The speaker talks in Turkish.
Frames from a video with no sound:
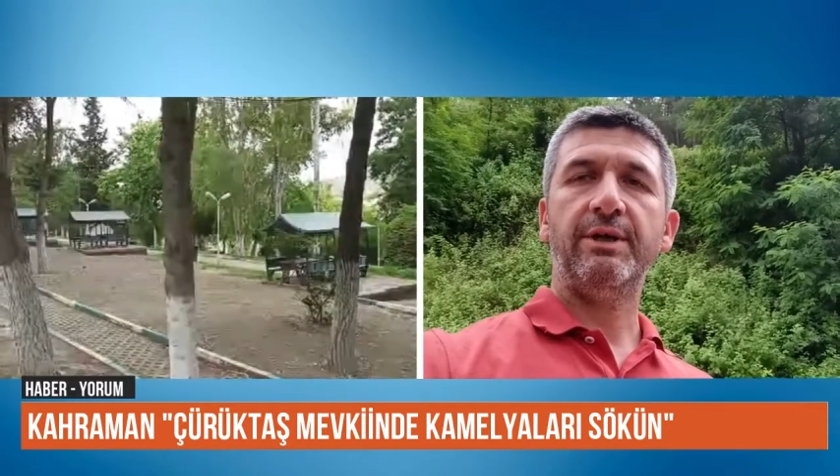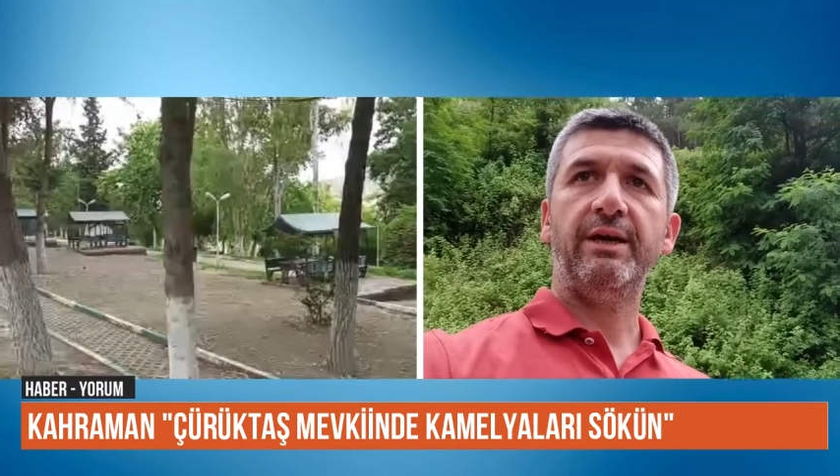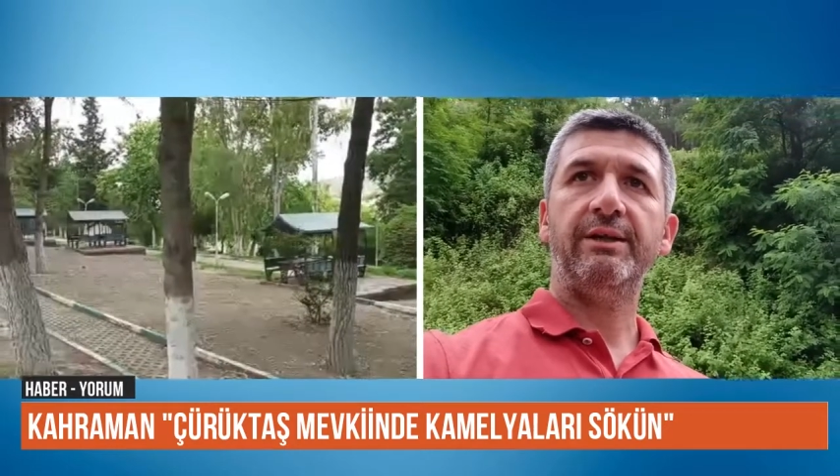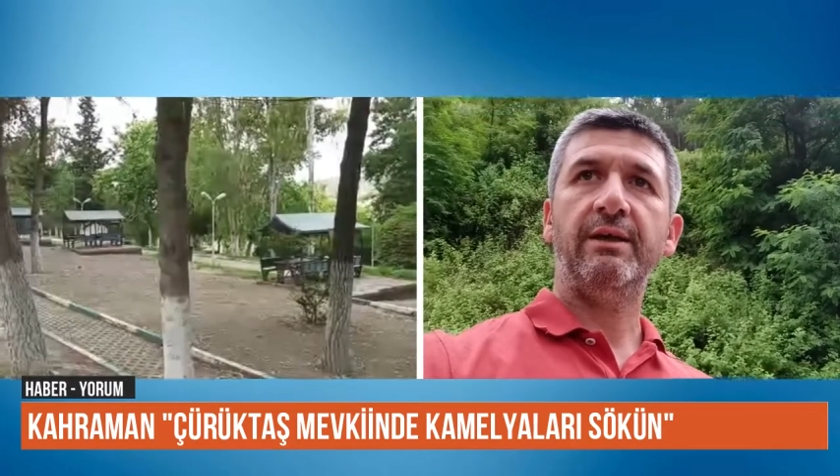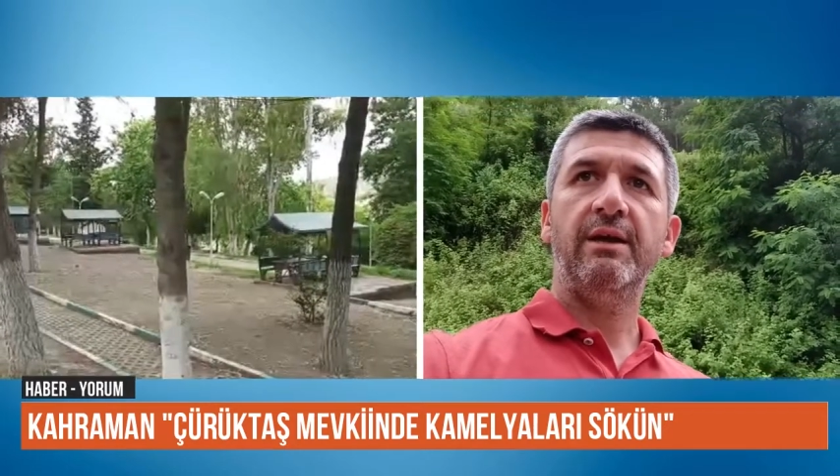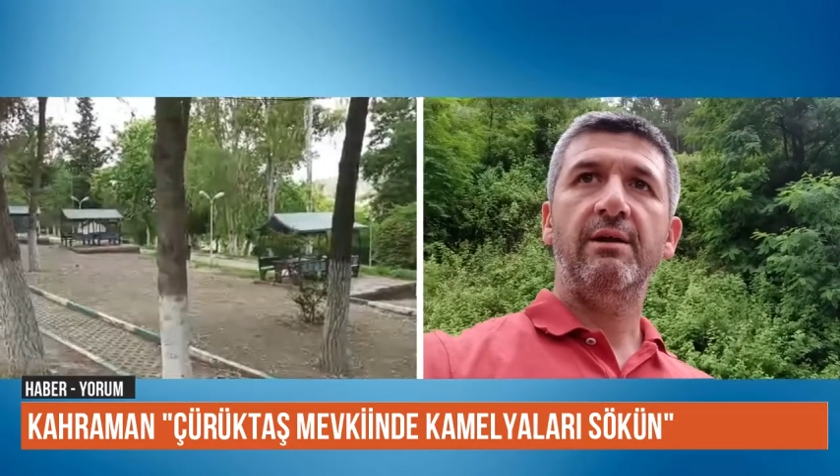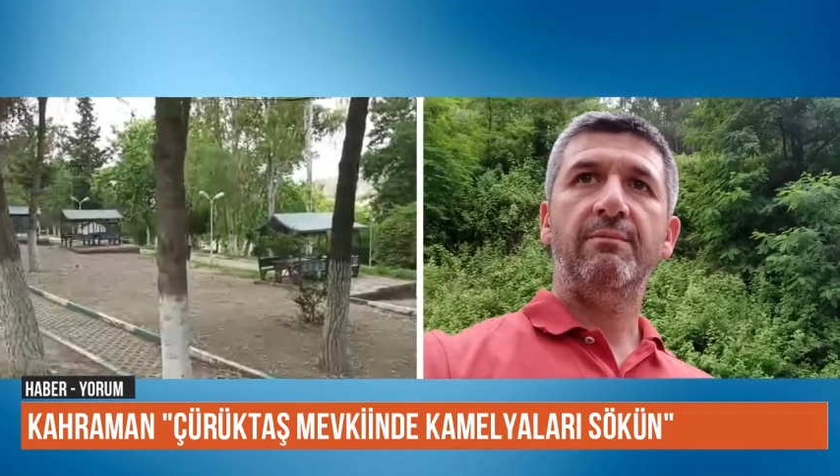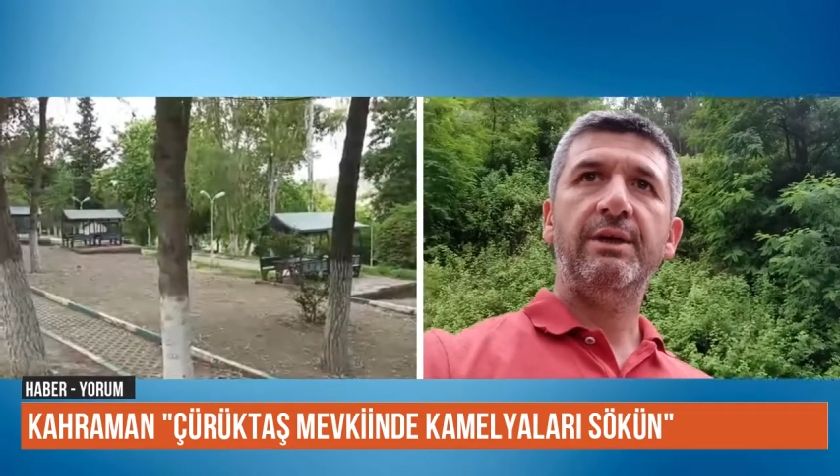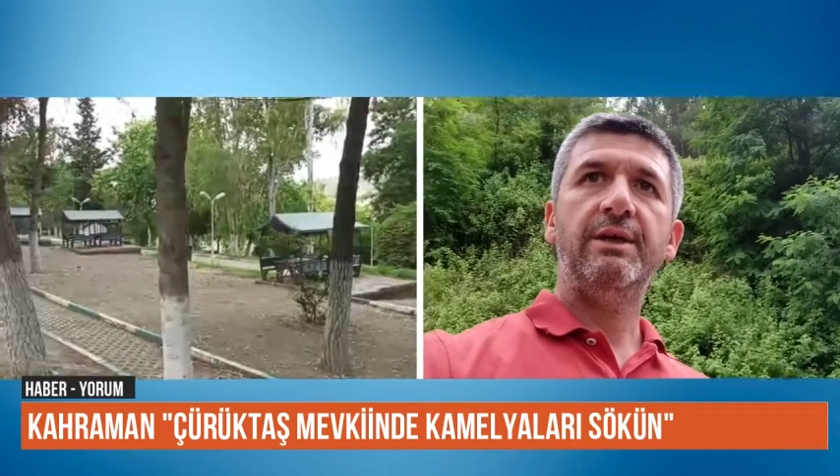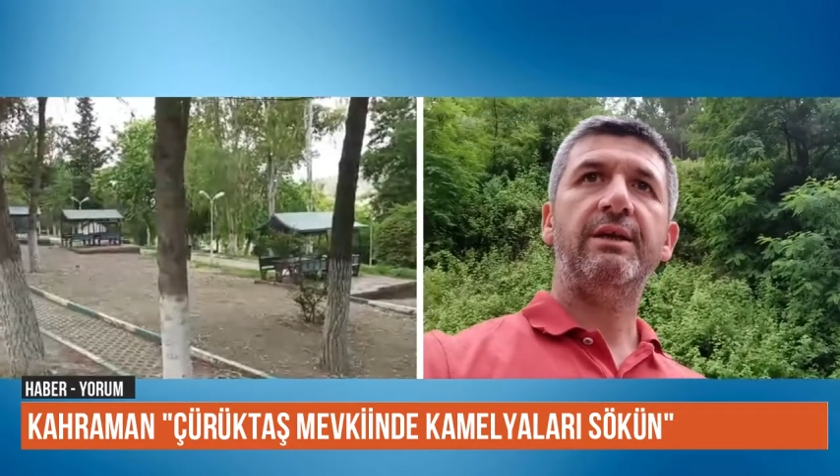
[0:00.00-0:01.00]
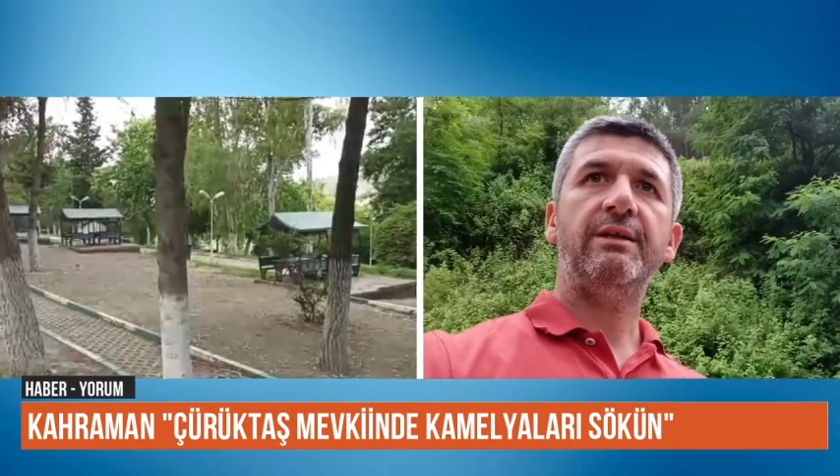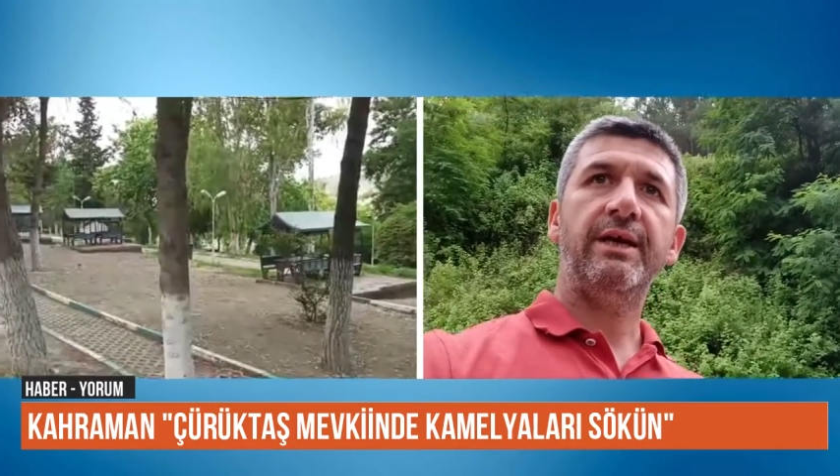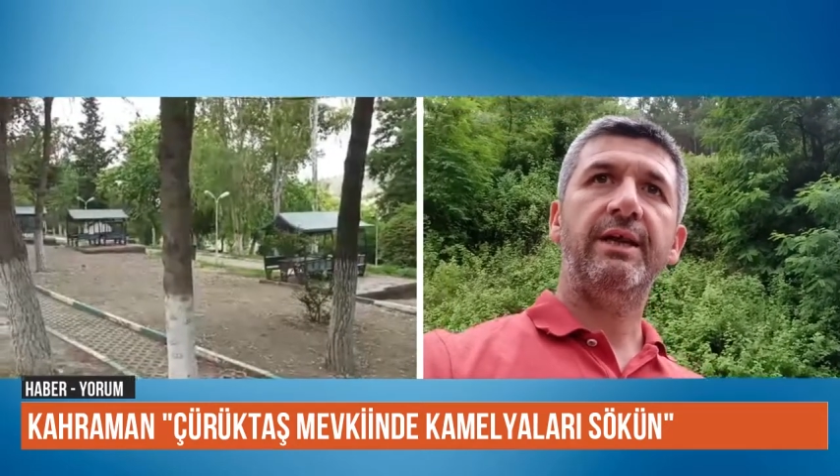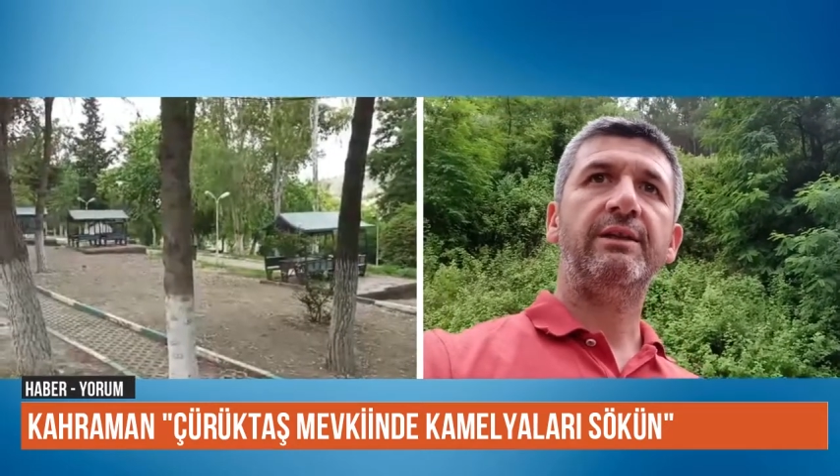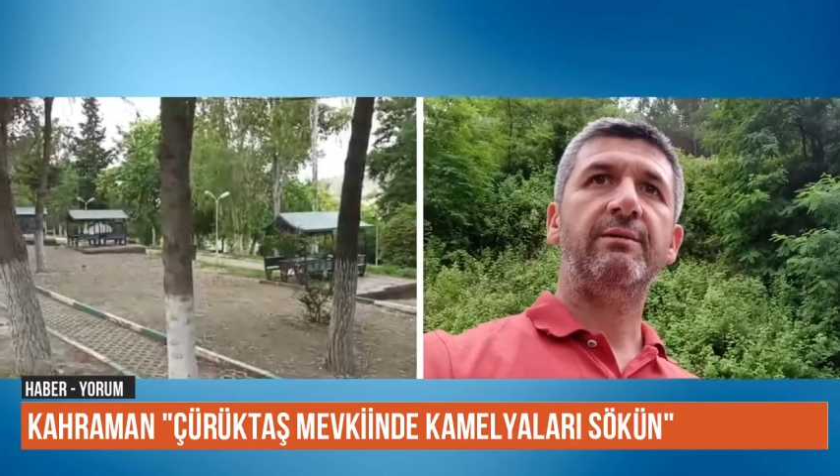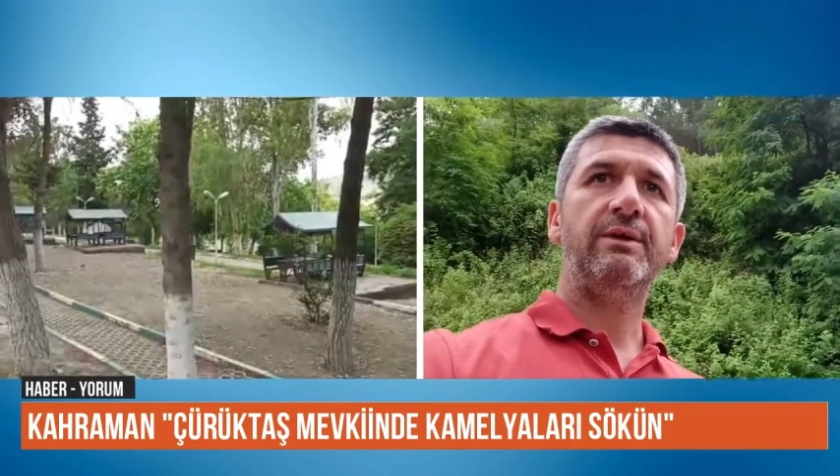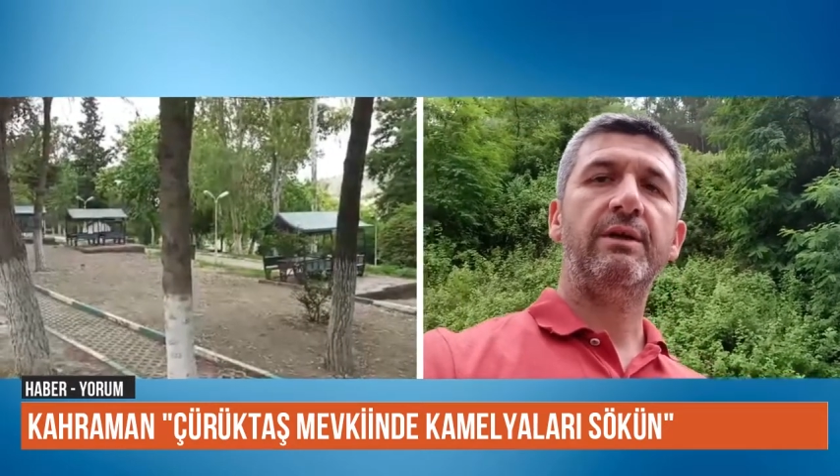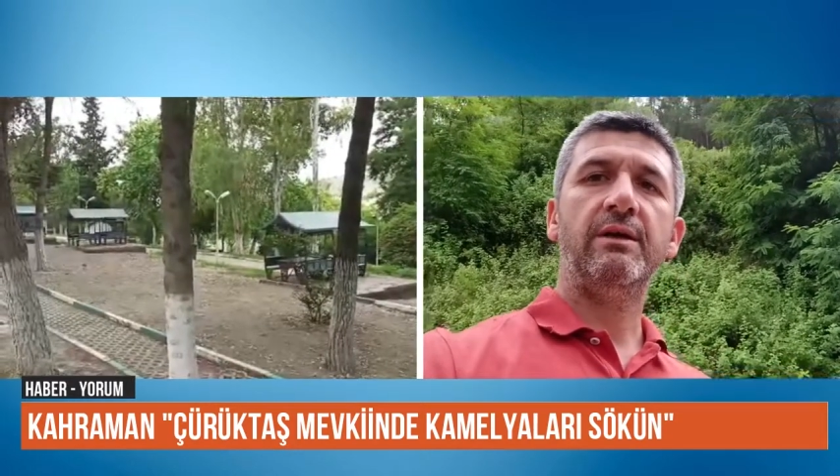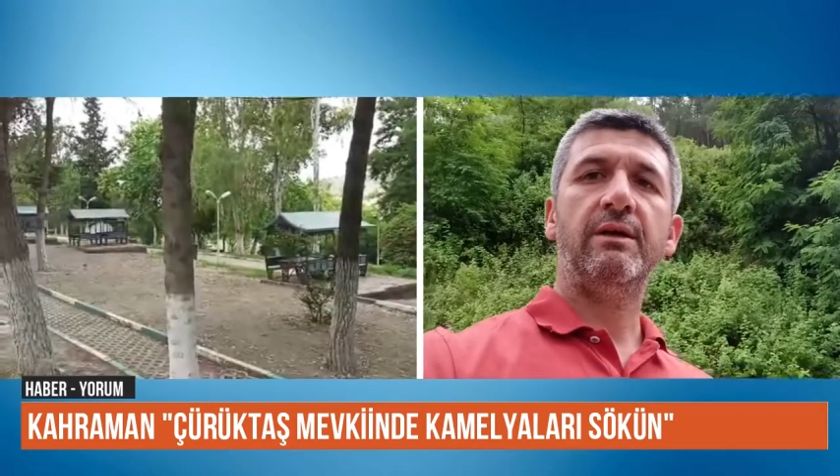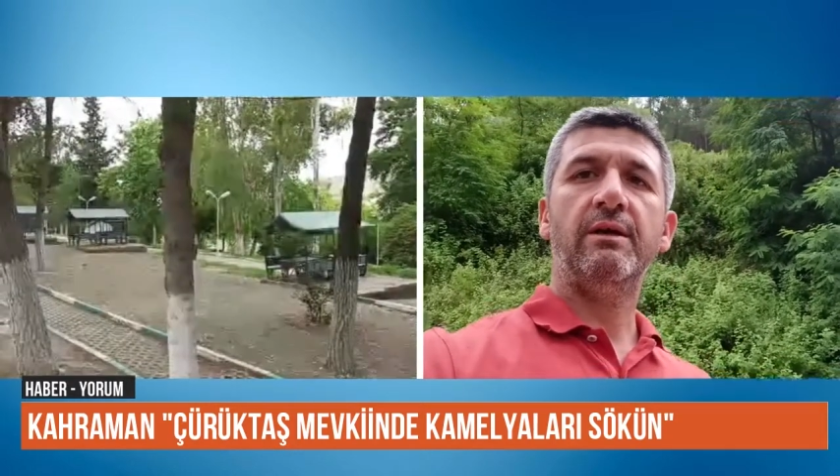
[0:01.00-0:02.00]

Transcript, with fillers: Yani bir yerin denetimini